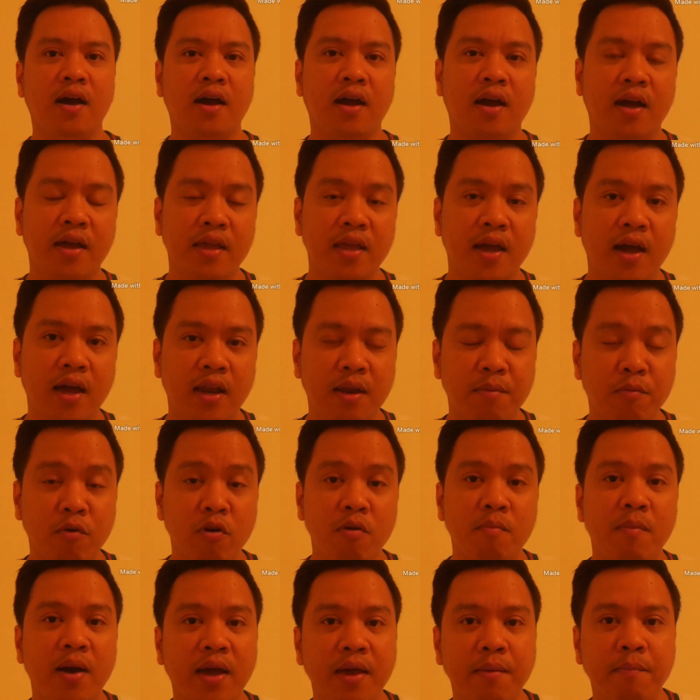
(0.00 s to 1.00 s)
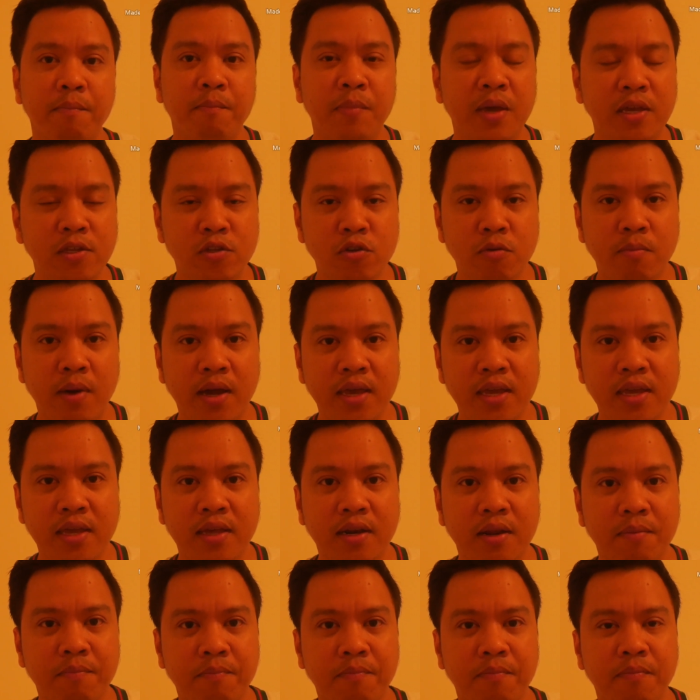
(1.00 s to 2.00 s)
kaya alam ko medyo
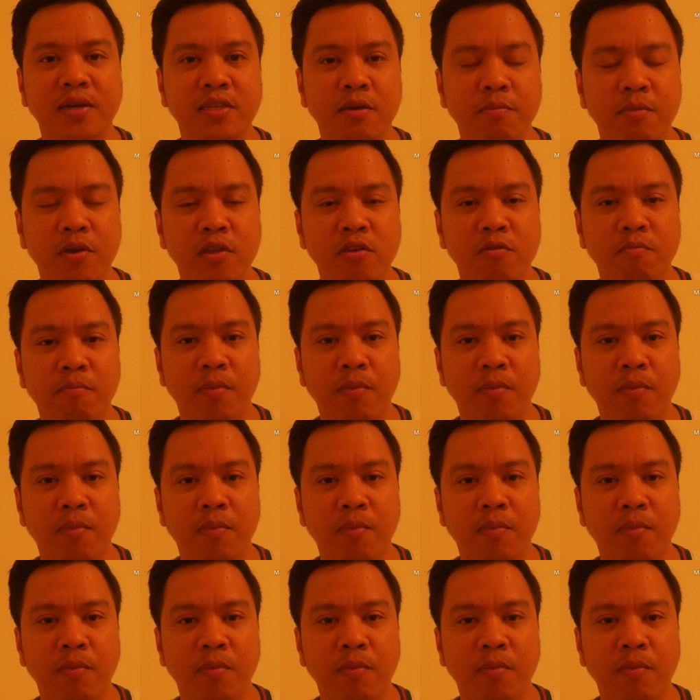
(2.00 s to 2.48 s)
mahirap sabihin